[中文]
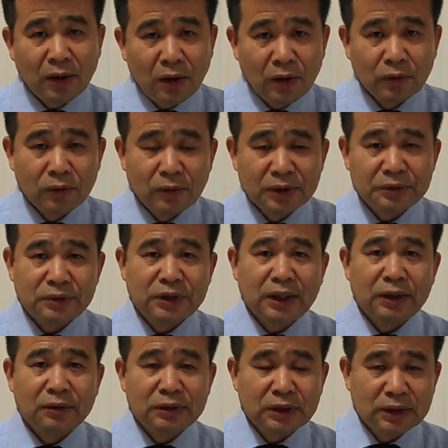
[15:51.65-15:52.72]
后过去
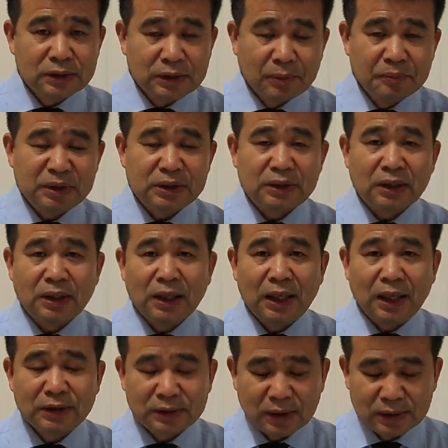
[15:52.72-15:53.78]
也有那个像彼得
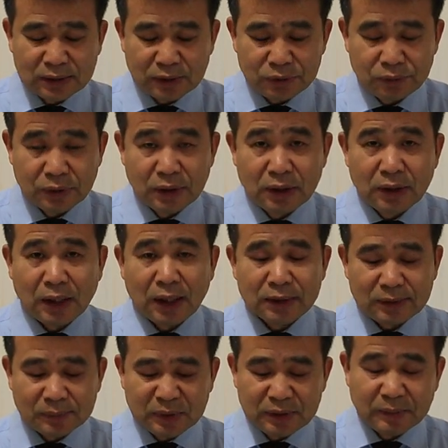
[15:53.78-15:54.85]
啊，像这个
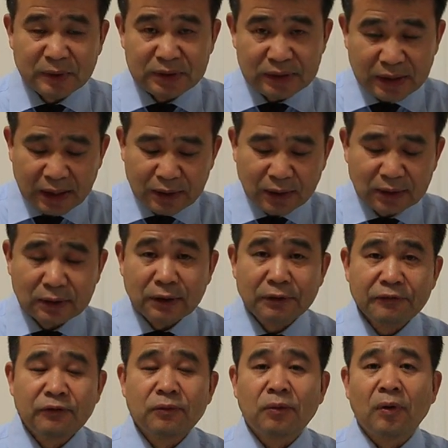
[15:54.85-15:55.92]
啊，他们他们也让
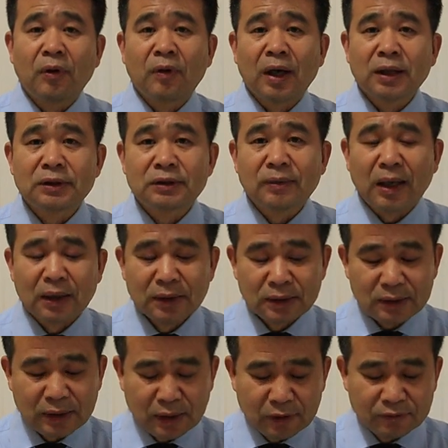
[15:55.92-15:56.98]
人复活过，是吧？
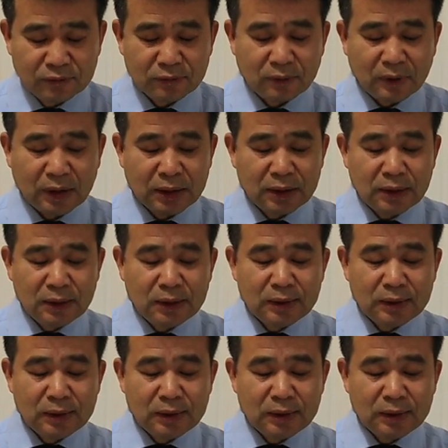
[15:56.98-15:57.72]
也让人复活。